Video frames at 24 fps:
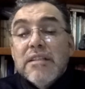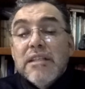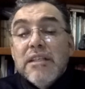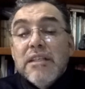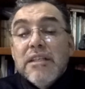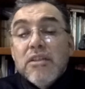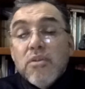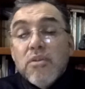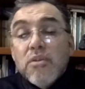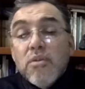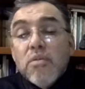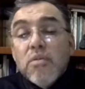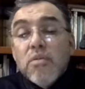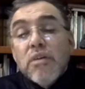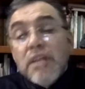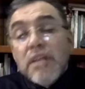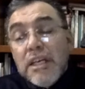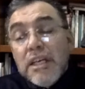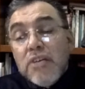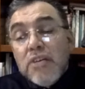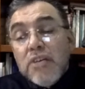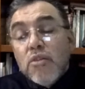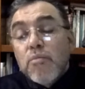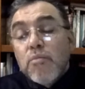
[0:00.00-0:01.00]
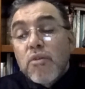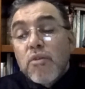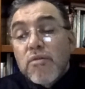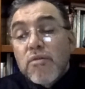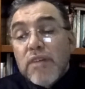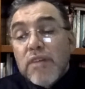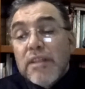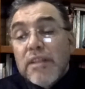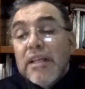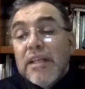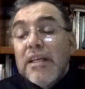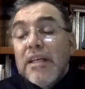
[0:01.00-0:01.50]
Y tú, niño,
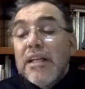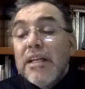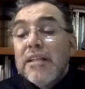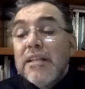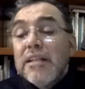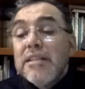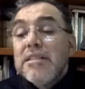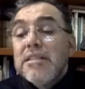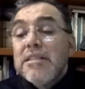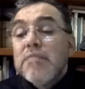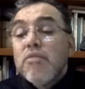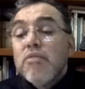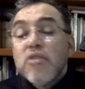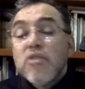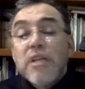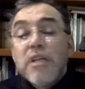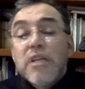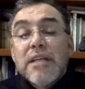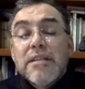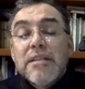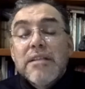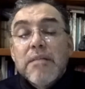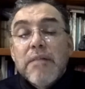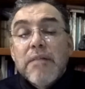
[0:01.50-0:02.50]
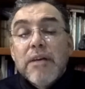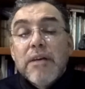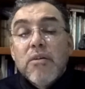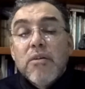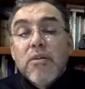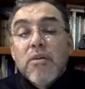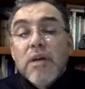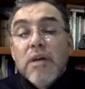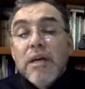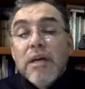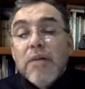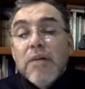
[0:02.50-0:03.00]
profeta del Altísimo, serás llamado
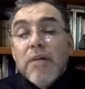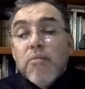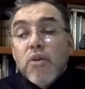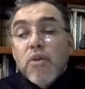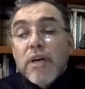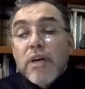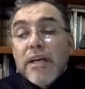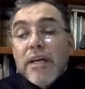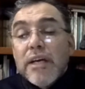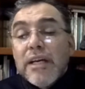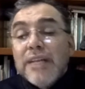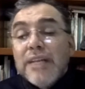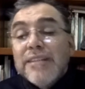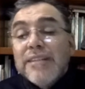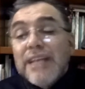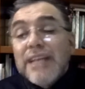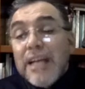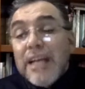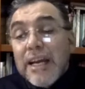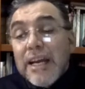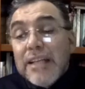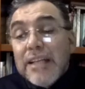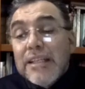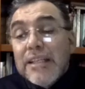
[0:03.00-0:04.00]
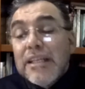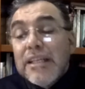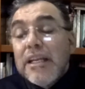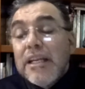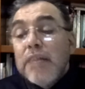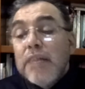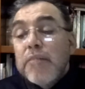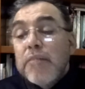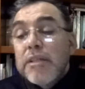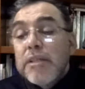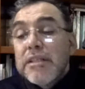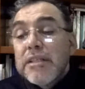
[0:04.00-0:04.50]
porque irás delante de
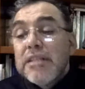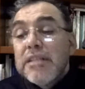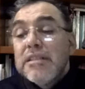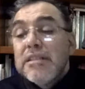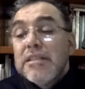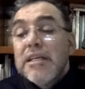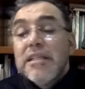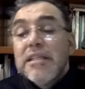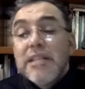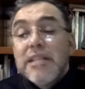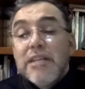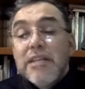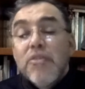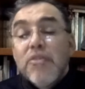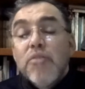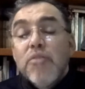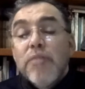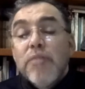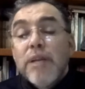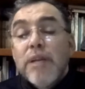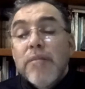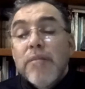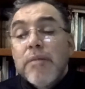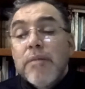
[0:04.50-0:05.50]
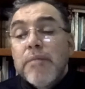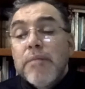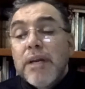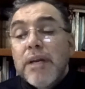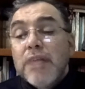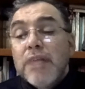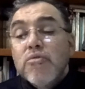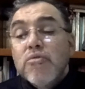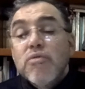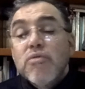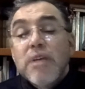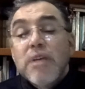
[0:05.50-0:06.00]
la presencia del Señor para
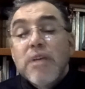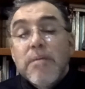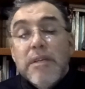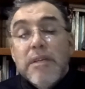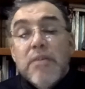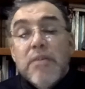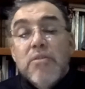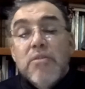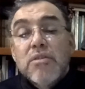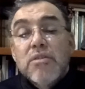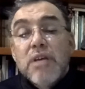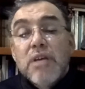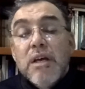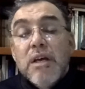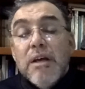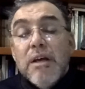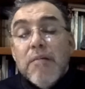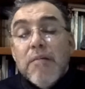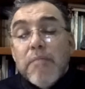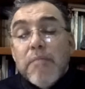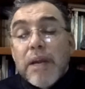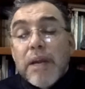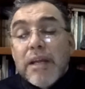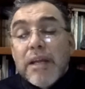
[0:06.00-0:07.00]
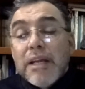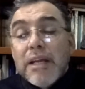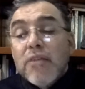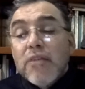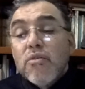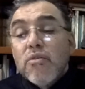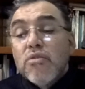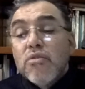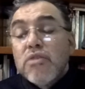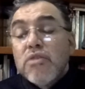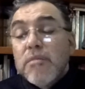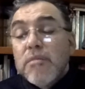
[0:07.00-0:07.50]
preparar sus caminos, para dar
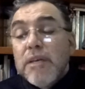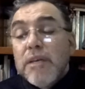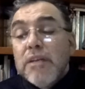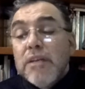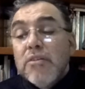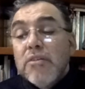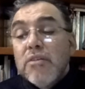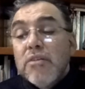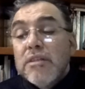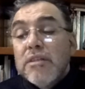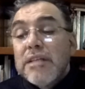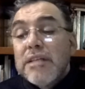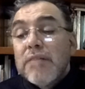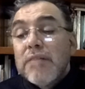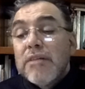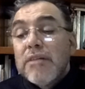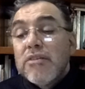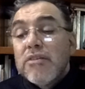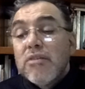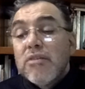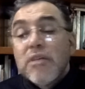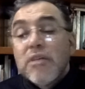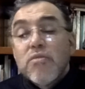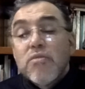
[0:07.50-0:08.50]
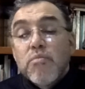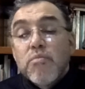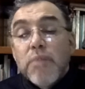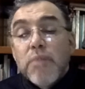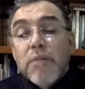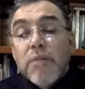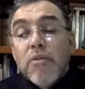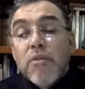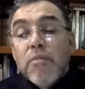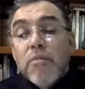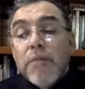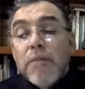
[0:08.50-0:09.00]
conocimiento de salvación a su
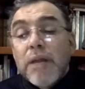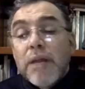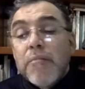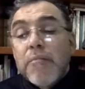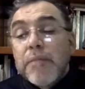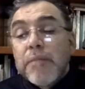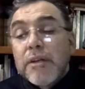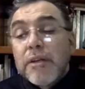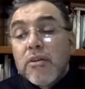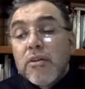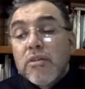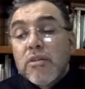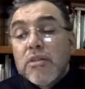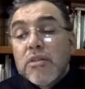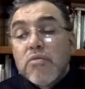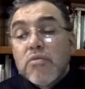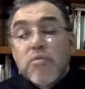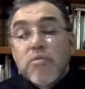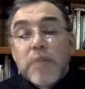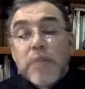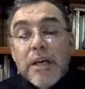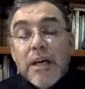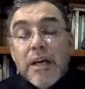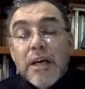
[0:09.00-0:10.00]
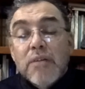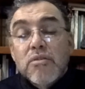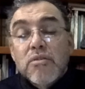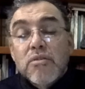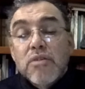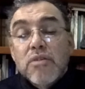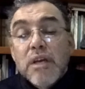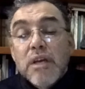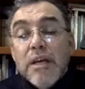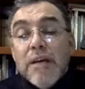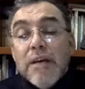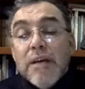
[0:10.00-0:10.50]
pueblo, para perdón de sus
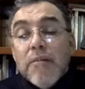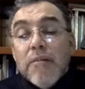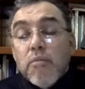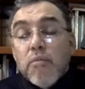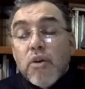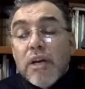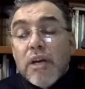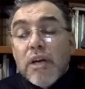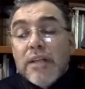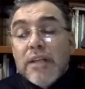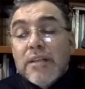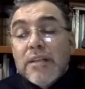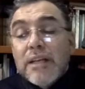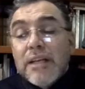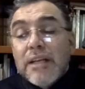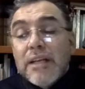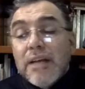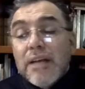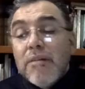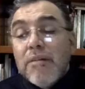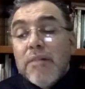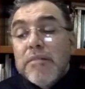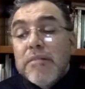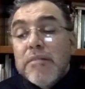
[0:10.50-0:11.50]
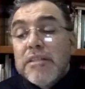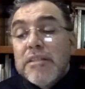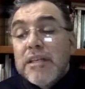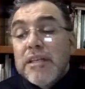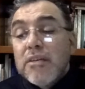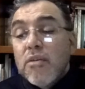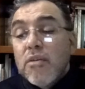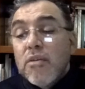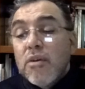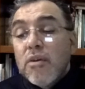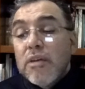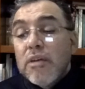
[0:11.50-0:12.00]
pecados, por la entrañable
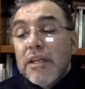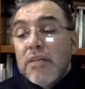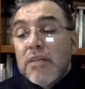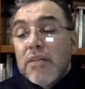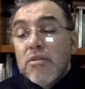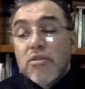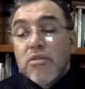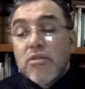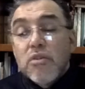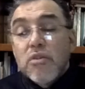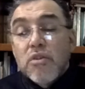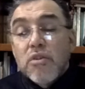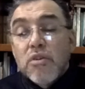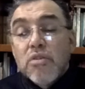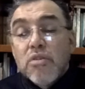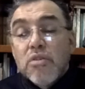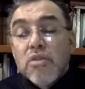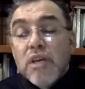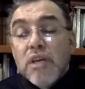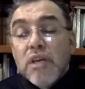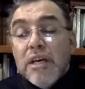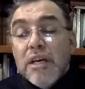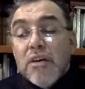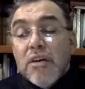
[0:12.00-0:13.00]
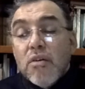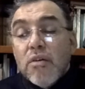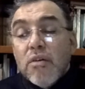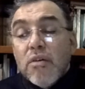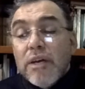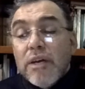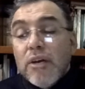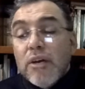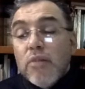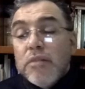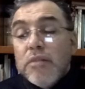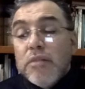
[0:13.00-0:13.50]
misericordia de nuestro Dios, con
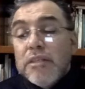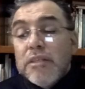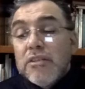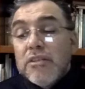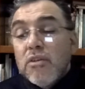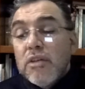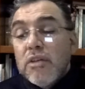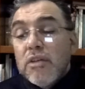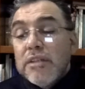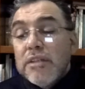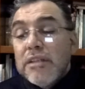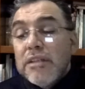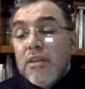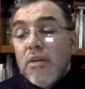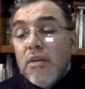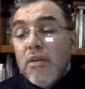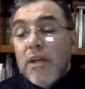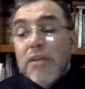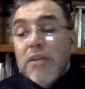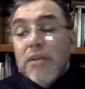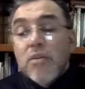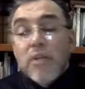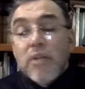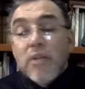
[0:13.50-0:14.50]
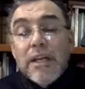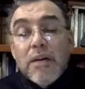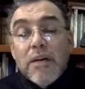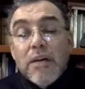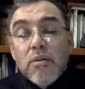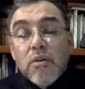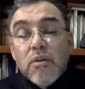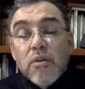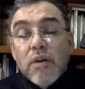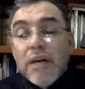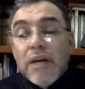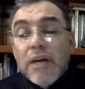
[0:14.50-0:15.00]
que nos visitó desde lo alto de la
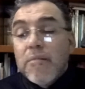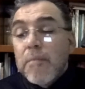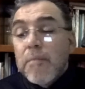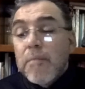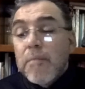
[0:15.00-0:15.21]
aurora,